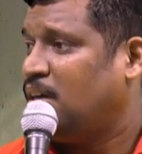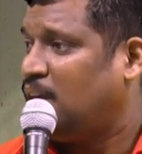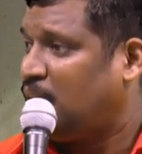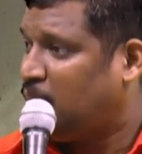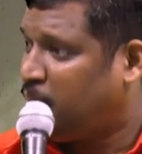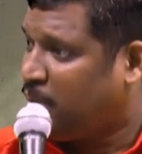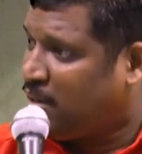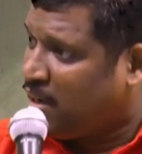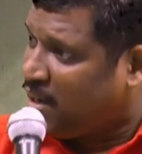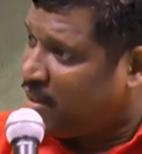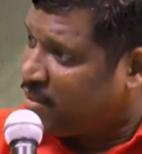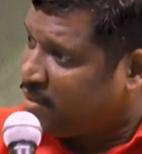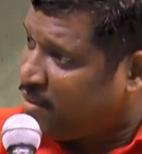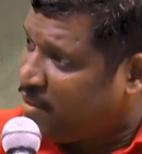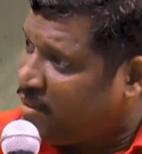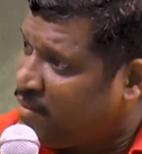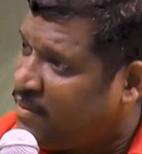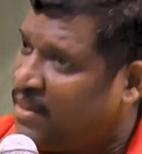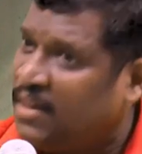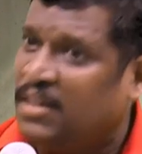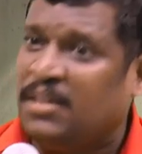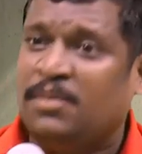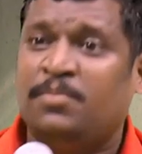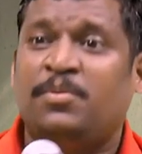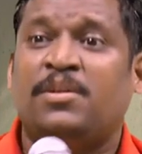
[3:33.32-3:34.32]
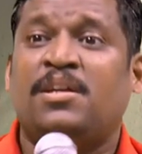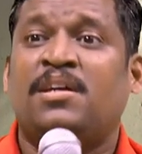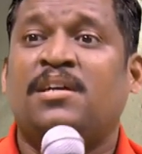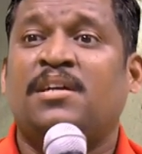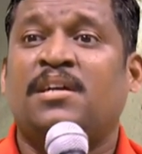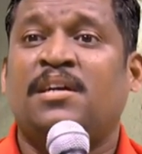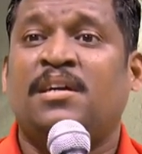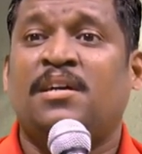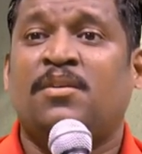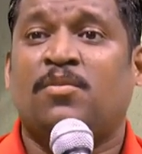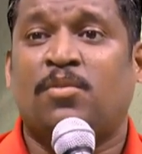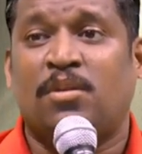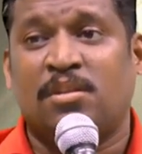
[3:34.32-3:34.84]
கர்ப்ப காலத்துலேயும் வேலைக்கு
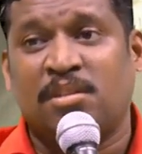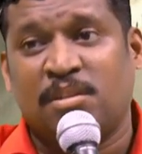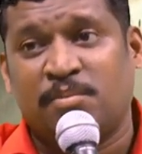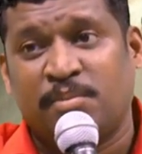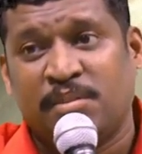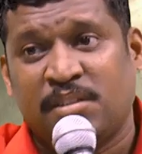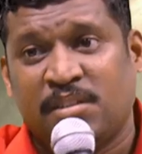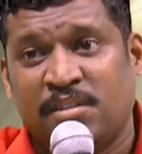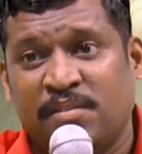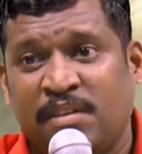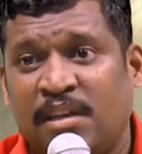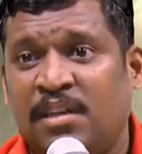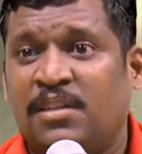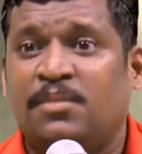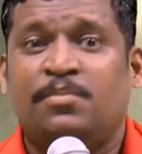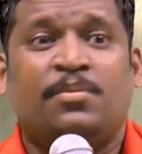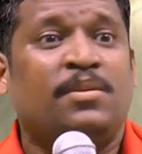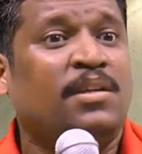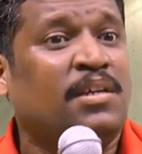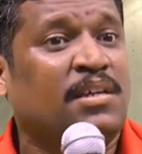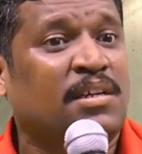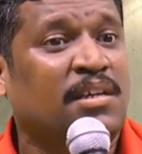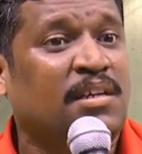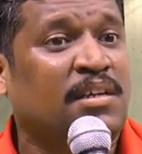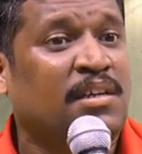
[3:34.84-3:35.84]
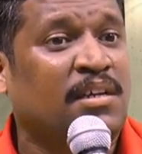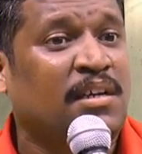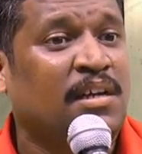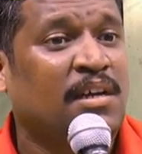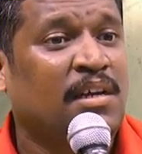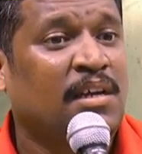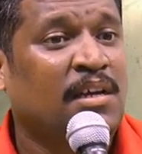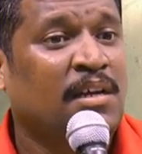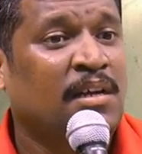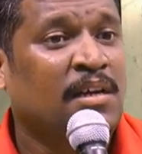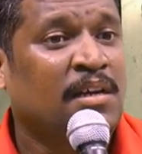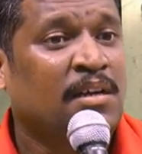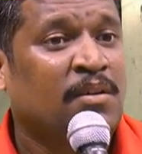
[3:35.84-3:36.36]
போகிறாங்க குழந்தை பார்த்துக்கிட்டு வேலைக்கு போகிறாங்க
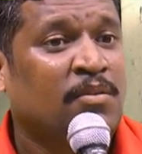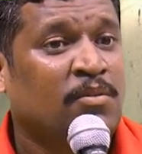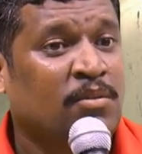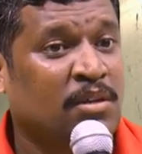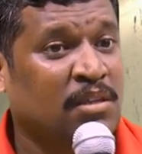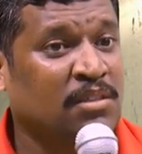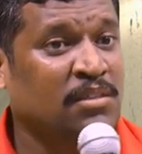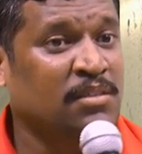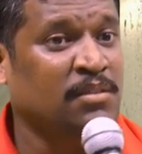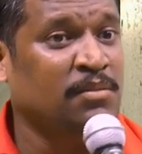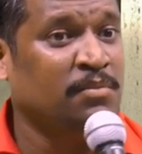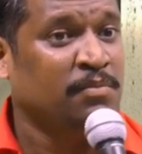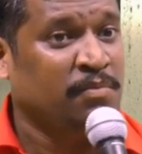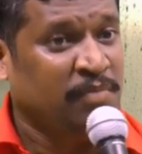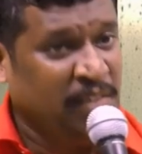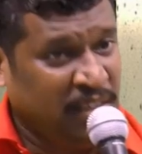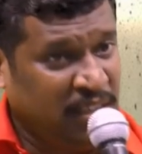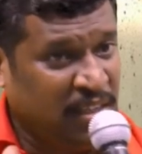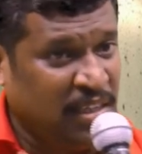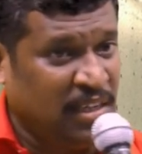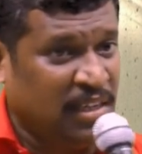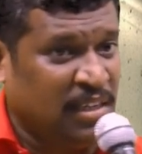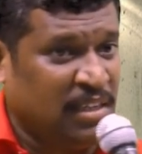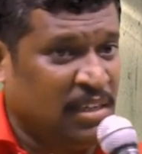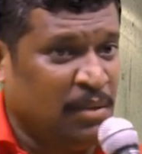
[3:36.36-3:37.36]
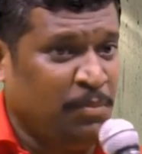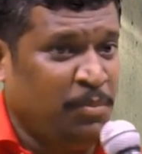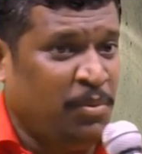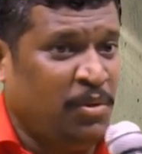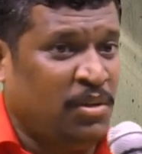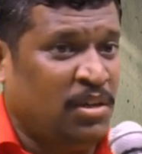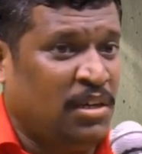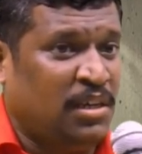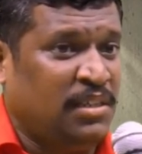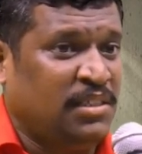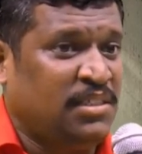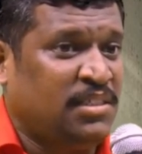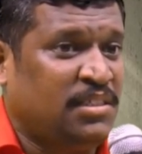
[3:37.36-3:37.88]
உட்காந்து வீட்டில்
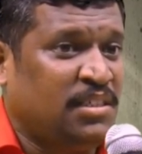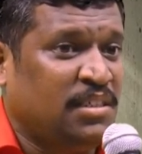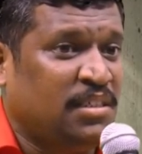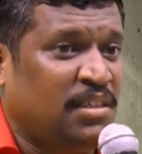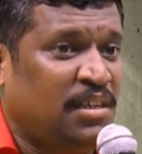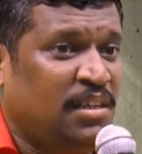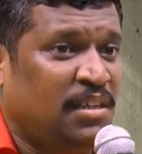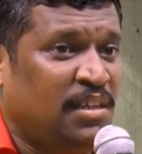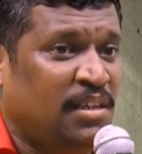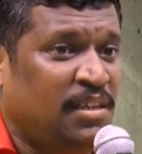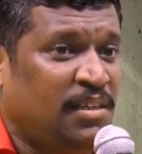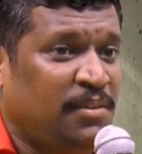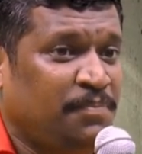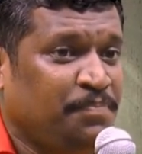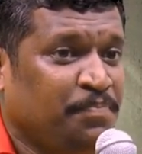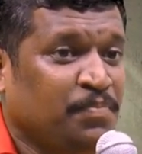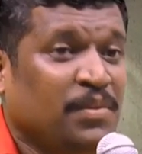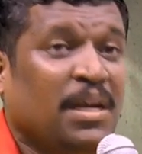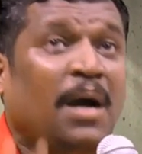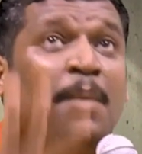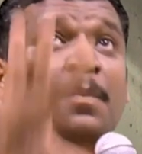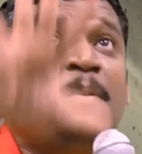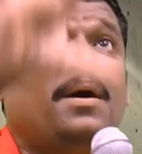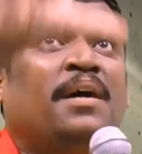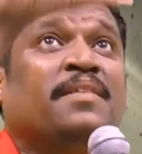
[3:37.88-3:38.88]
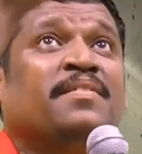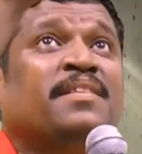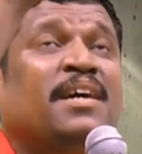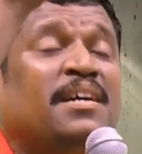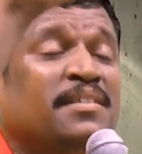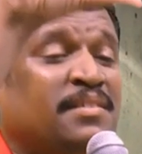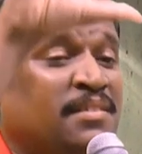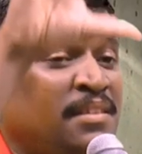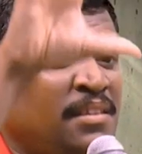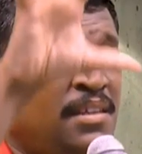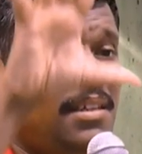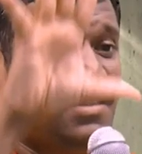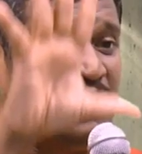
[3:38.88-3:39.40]
கம்ப்யூட்டர் அடிச்சுட்டு இருக்கிறாங்க அப்போ அந்த
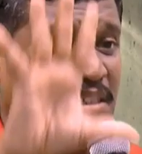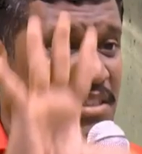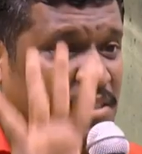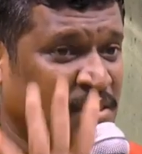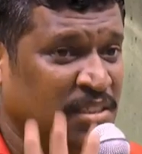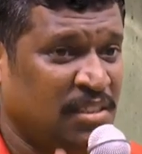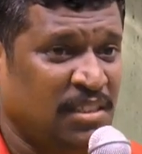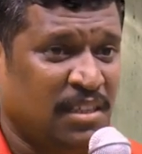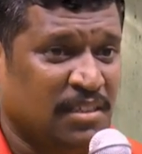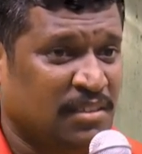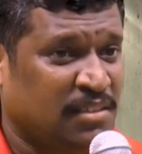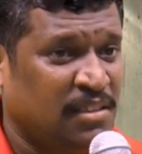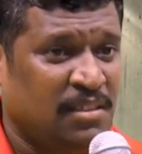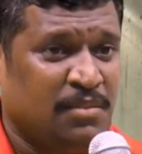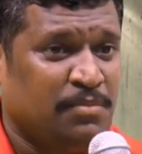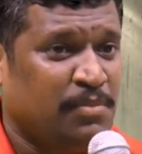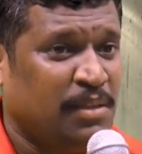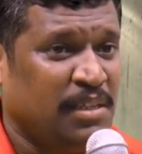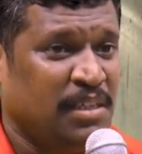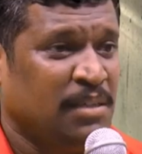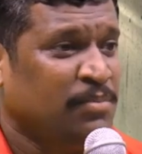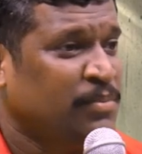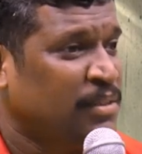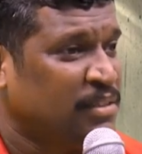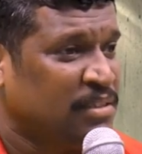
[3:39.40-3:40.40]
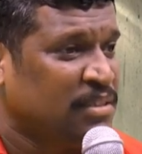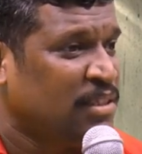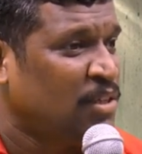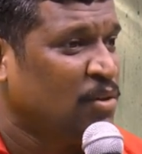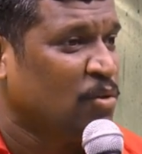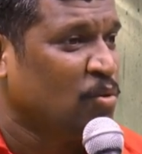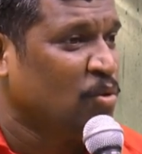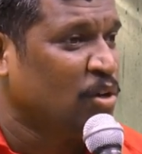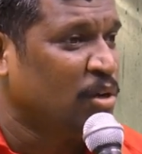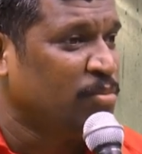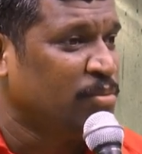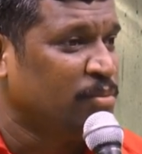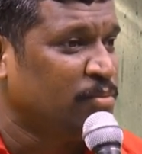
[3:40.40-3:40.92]
அத்தனை டென்ஷன் அத்தனை பயம் அத்தனை
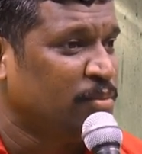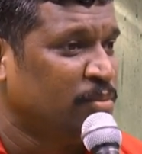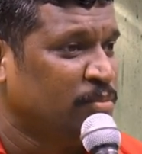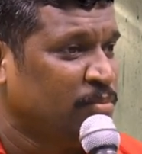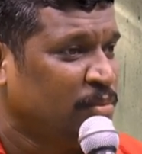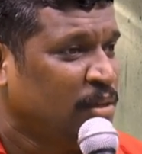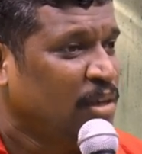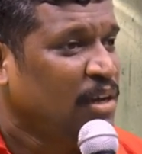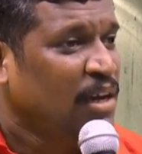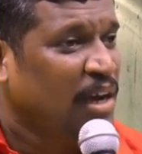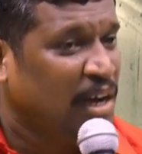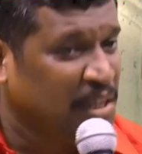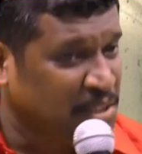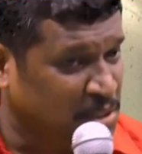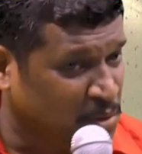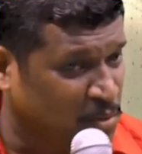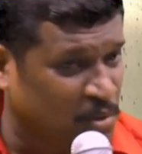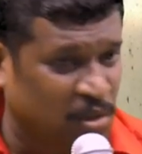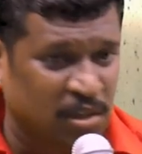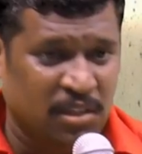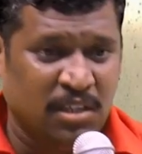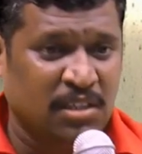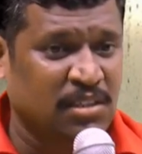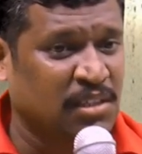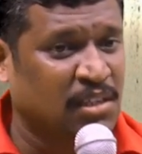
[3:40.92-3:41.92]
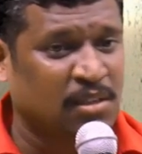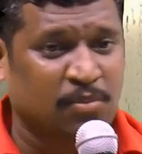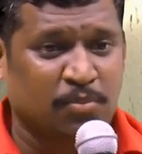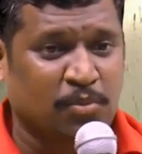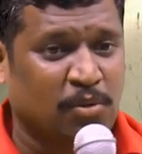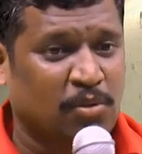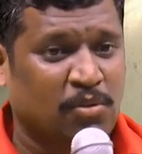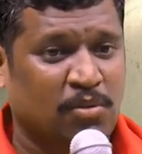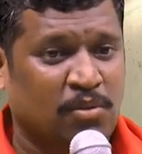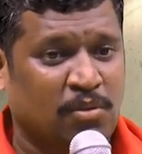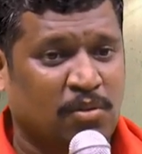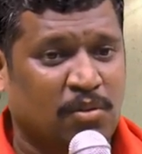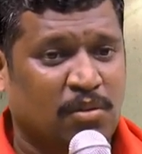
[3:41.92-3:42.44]
கோபமும் அந்த குழந்தைக்கு தானே
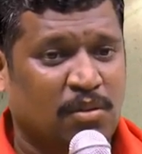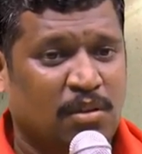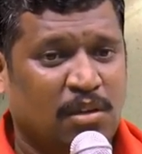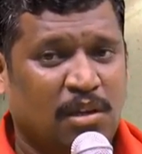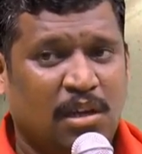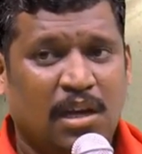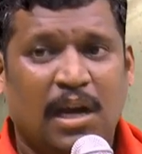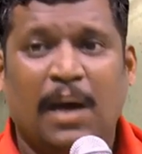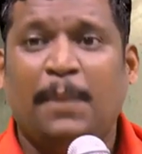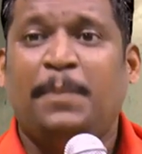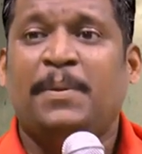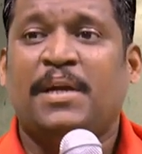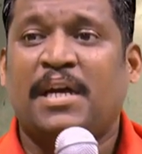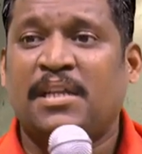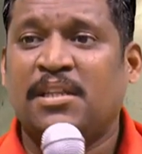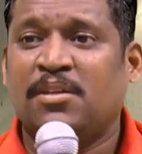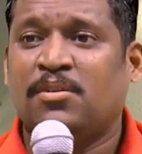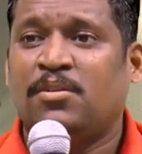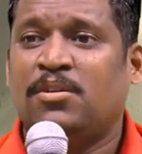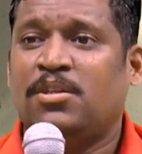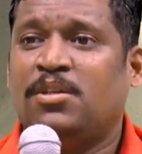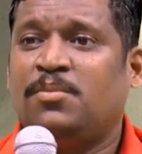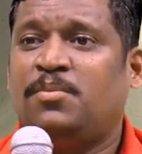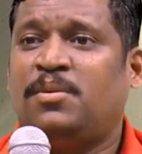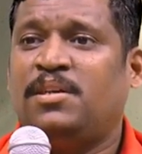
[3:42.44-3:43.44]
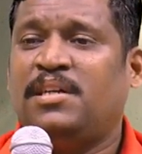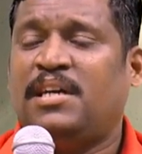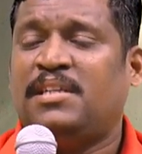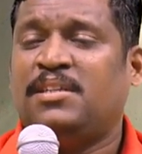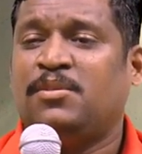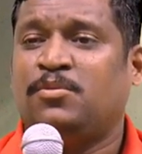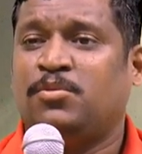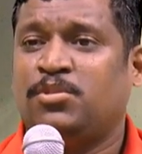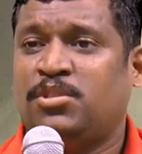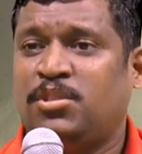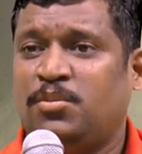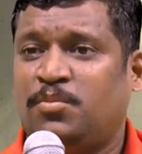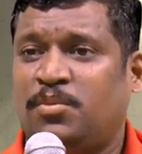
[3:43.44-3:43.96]
போகும் அப்புறம் அதை கொண்டு போய்
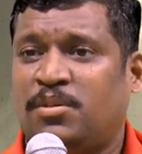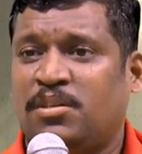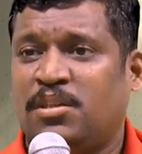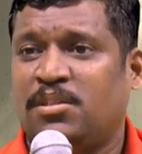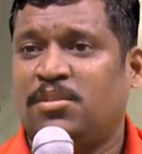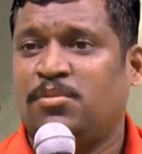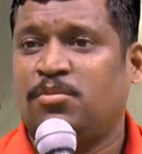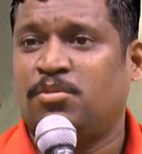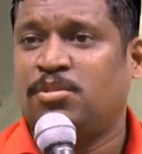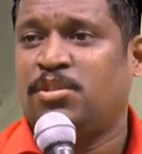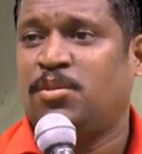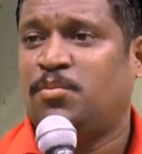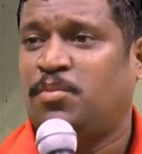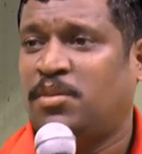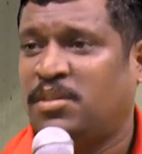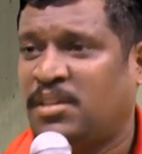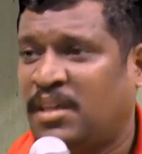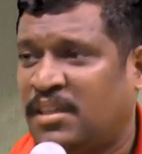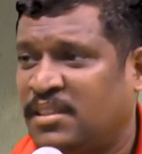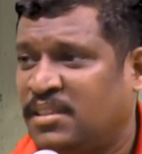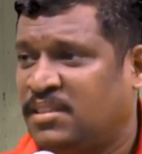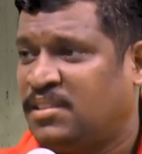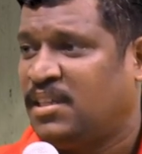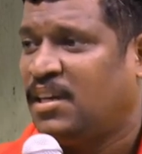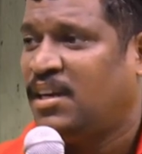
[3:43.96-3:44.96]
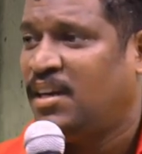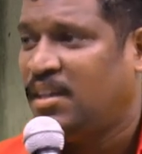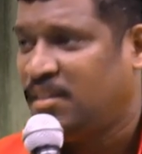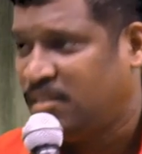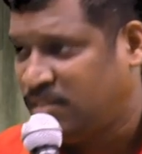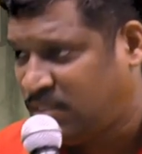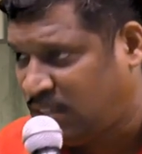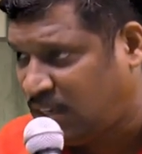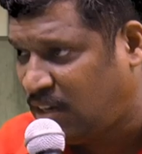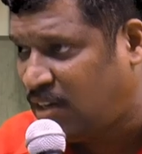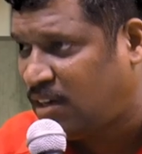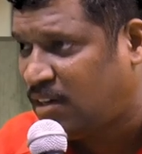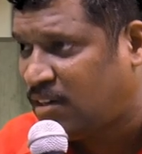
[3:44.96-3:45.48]
அதை ஊசி போட்டு இது ஊசி போட்டு அது சரியில்லை
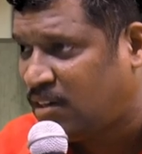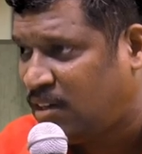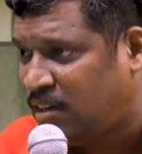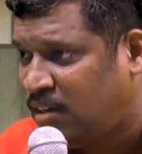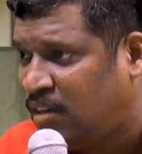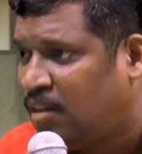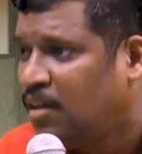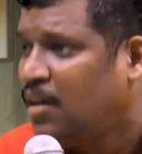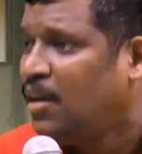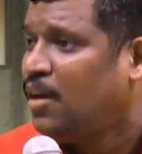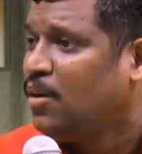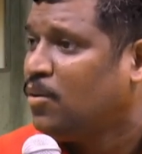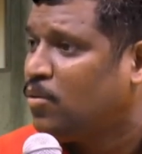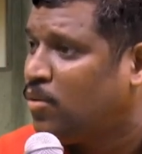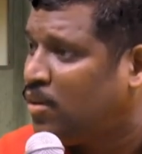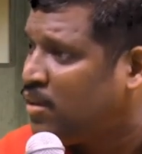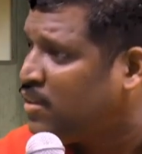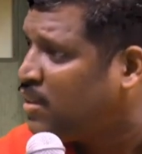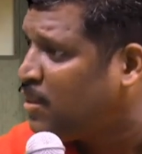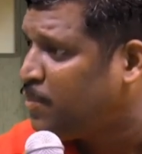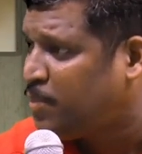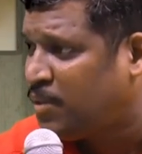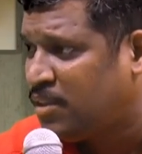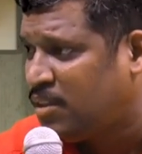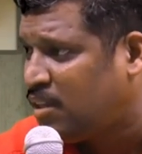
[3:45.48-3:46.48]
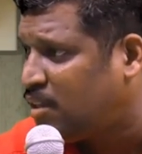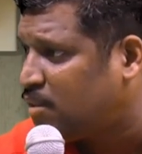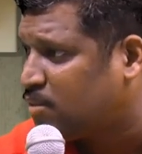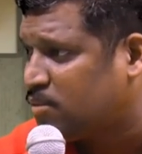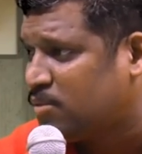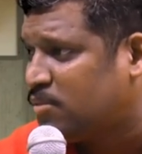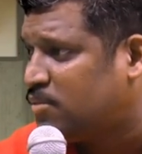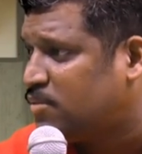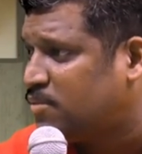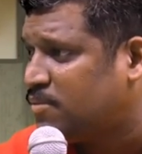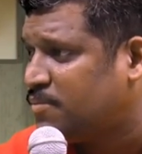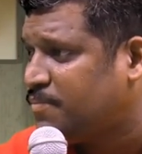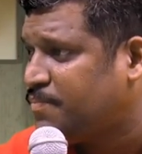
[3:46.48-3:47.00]
இது சேரலன்னா குழந்தை அப்படி தான்
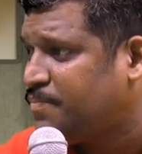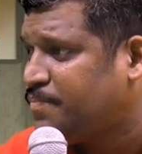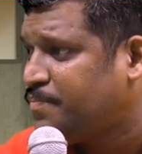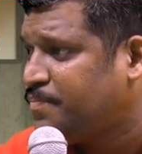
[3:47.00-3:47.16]
இருக்கும்